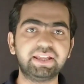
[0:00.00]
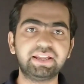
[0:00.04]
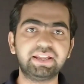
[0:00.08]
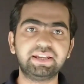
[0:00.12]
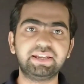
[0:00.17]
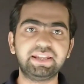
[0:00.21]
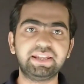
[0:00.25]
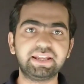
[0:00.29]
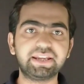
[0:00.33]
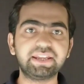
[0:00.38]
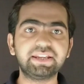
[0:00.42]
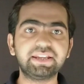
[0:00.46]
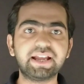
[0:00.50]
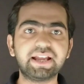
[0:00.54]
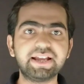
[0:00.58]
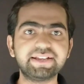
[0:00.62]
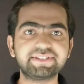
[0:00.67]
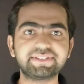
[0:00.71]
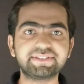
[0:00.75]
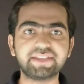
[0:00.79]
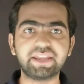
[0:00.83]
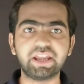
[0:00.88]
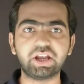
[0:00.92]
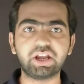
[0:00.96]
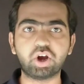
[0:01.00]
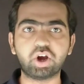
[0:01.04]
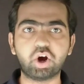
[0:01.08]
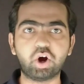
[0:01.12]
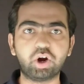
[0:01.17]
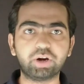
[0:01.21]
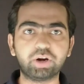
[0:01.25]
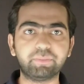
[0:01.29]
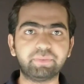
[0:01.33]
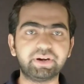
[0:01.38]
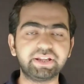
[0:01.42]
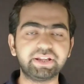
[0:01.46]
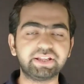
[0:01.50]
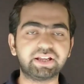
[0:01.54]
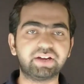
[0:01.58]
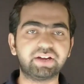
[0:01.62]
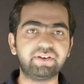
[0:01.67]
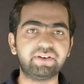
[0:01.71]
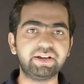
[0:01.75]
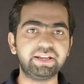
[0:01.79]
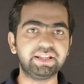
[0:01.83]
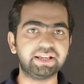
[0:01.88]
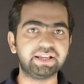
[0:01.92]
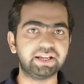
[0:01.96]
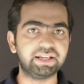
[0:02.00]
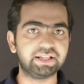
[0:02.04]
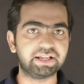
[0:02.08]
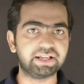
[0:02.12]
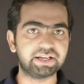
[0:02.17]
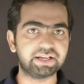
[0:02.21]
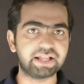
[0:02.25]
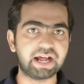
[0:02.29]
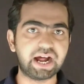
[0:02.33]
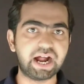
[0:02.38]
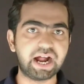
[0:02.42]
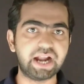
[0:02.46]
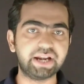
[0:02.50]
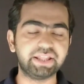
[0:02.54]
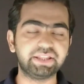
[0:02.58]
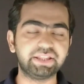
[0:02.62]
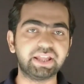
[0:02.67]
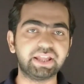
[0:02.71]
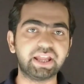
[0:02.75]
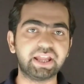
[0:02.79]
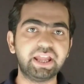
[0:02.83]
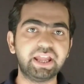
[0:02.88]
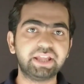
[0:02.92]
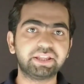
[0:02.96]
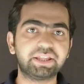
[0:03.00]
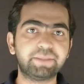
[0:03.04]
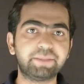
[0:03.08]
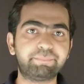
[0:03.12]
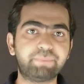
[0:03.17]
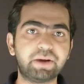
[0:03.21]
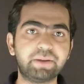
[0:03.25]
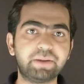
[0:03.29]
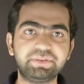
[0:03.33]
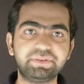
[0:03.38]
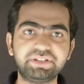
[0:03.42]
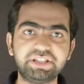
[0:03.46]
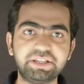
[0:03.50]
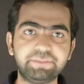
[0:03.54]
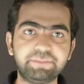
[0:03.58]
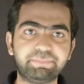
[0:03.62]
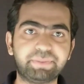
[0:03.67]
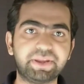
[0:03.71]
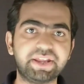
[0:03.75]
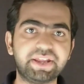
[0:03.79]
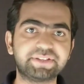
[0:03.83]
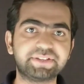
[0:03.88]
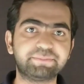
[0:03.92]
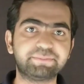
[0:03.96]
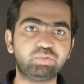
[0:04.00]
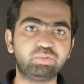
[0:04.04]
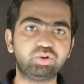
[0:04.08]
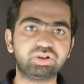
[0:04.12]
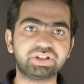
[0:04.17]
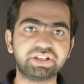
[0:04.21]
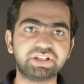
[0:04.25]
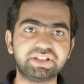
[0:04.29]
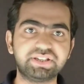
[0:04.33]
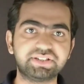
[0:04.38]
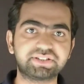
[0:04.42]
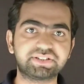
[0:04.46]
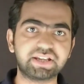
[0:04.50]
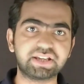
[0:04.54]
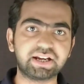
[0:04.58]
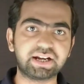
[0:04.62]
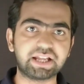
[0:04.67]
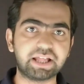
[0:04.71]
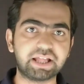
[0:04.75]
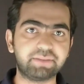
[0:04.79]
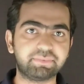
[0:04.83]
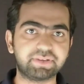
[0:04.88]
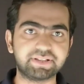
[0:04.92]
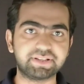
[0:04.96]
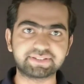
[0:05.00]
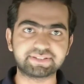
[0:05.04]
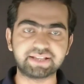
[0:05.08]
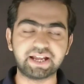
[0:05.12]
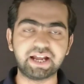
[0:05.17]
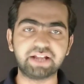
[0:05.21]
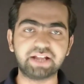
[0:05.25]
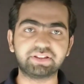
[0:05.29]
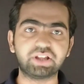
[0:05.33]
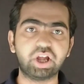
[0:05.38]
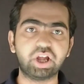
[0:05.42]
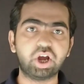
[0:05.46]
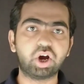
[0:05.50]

लेकिन गाइस एक और बड़ी खबर निकल कर आ रही है कि पबजी फेसबुक इंस्टाग्राम के साथ